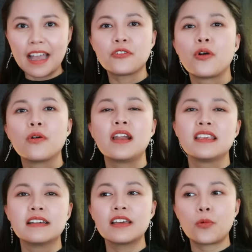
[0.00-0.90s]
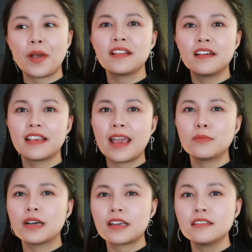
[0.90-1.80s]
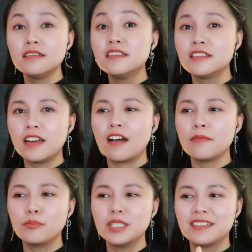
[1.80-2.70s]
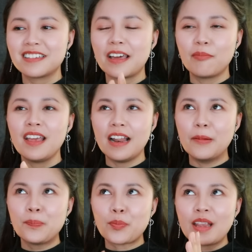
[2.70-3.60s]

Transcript: cao độ là những cái khoảng thời gian mà cái người đó mình sẽ cảm thấy là